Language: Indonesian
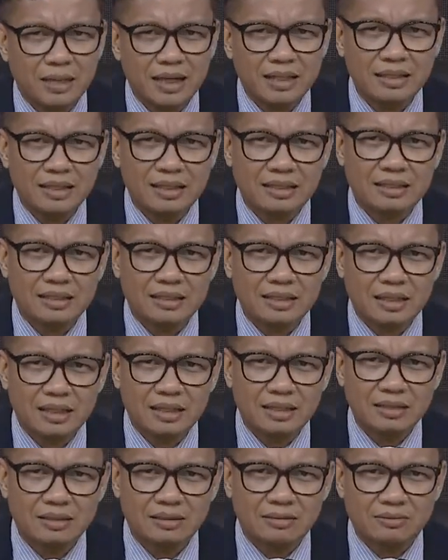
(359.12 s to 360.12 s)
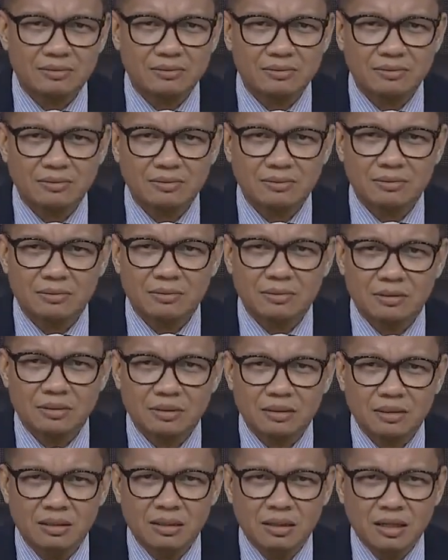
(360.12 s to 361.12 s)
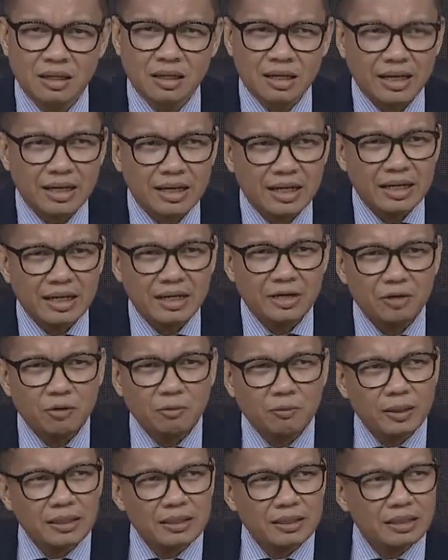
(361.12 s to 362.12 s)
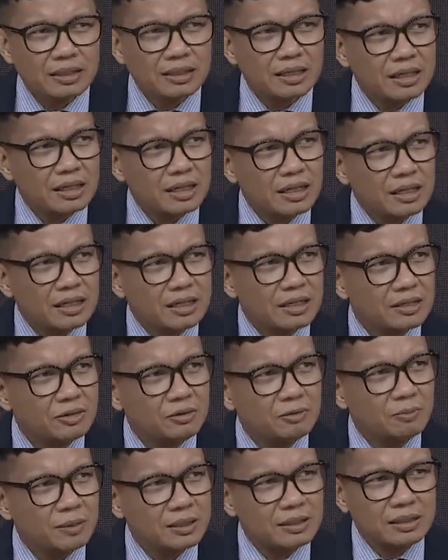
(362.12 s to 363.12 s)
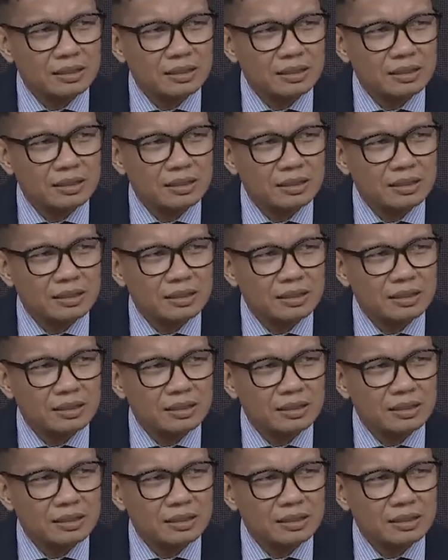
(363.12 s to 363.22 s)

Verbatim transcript: banyak ketika itu? Karena kehidupan kita adalah kehidupan